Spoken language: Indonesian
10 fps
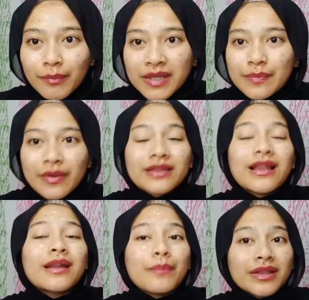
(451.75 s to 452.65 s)
pas per,
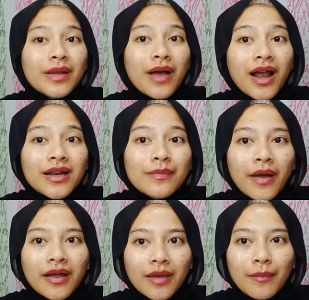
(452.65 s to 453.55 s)
dari pertama kali
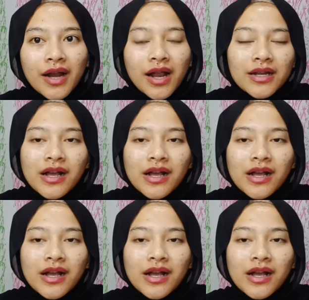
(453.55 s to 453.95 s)
dipakai padahal